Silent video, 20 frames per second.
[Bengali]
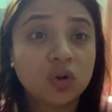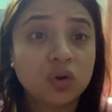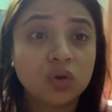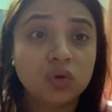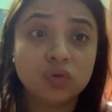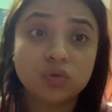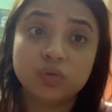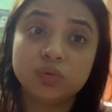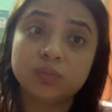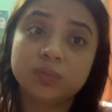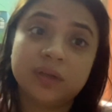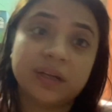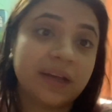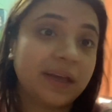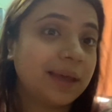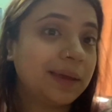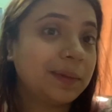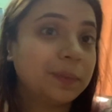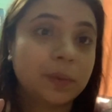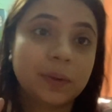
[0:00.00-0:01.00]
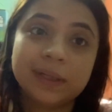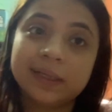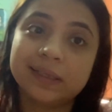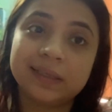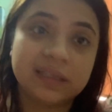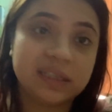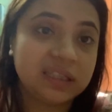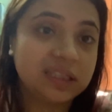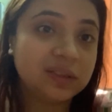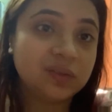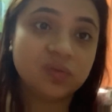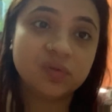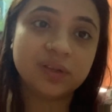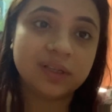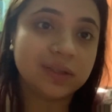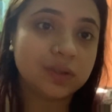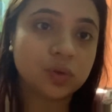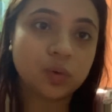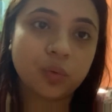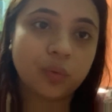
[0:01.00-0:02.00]
রুমটাকে এবারে ক্লিন
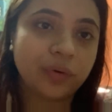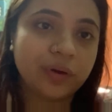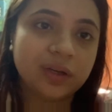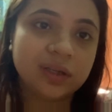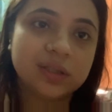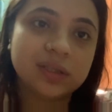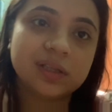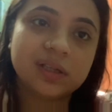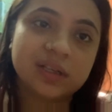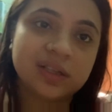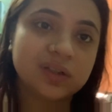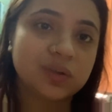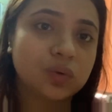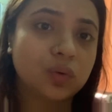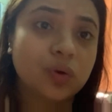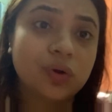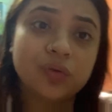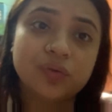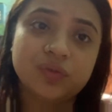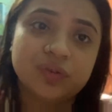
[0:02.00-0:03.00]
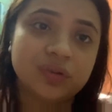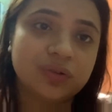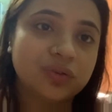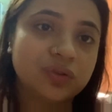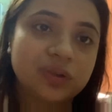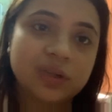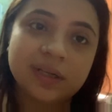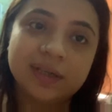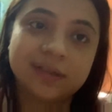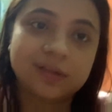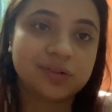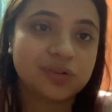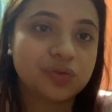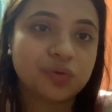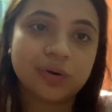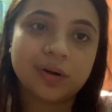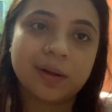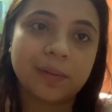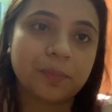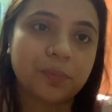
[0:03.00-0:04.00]
ক্লিন করে নিই ক্লিন করে ভিডিওটা এডিট
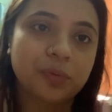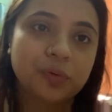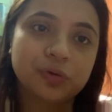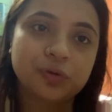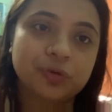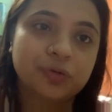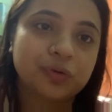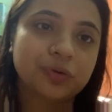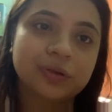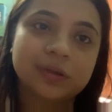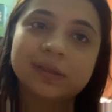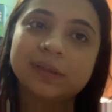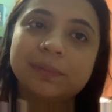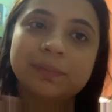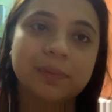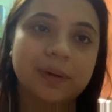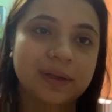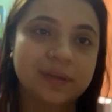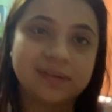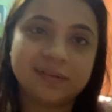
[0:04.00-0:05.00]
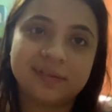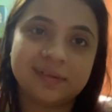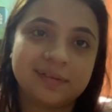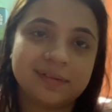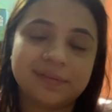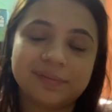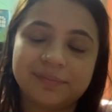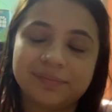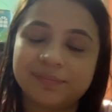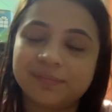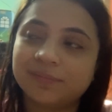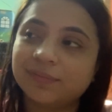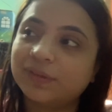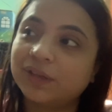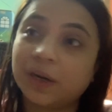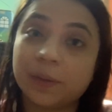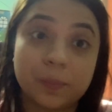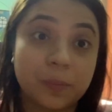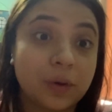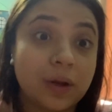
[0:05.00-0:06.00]
করে আপলোড করে দিই বাস
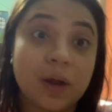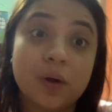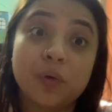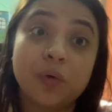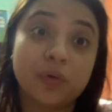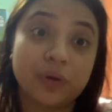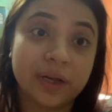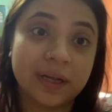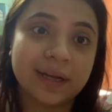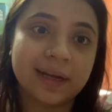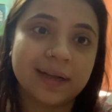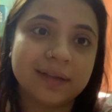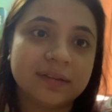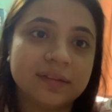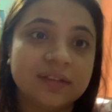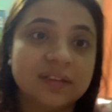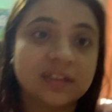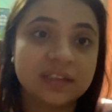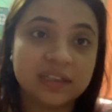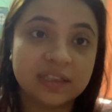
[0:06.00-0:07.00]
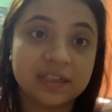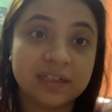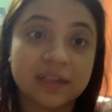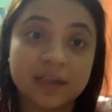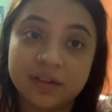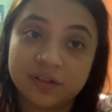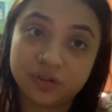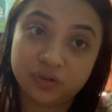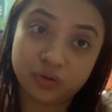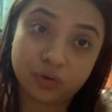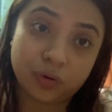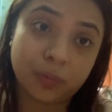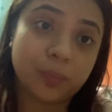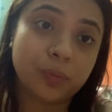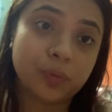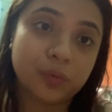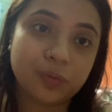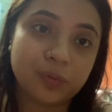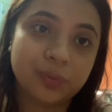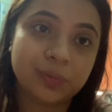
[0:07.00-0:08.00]
তারপর আরও অনেক কাজ আছে কী কী আছে সব
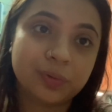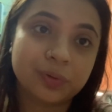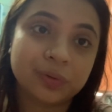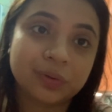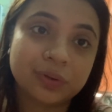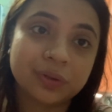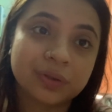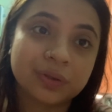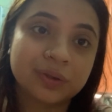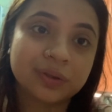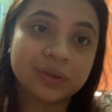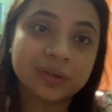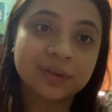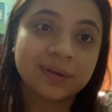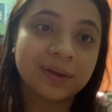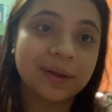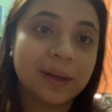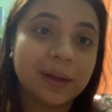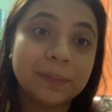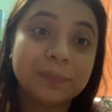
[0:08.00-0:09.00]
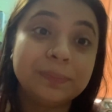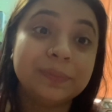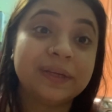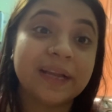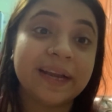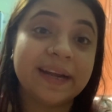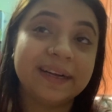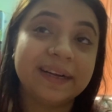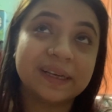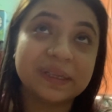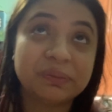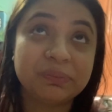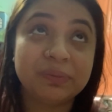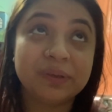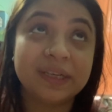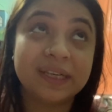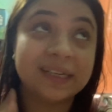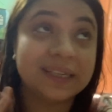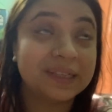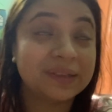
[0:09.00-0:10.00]
বলবো আই এম ডেড আই এম
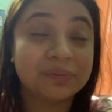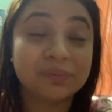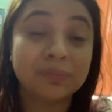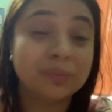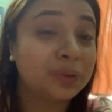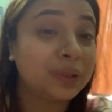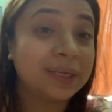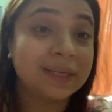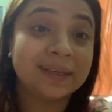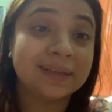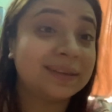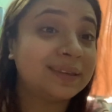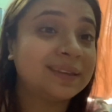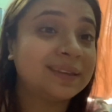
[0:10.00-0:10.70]
ডেড আই এম ডেড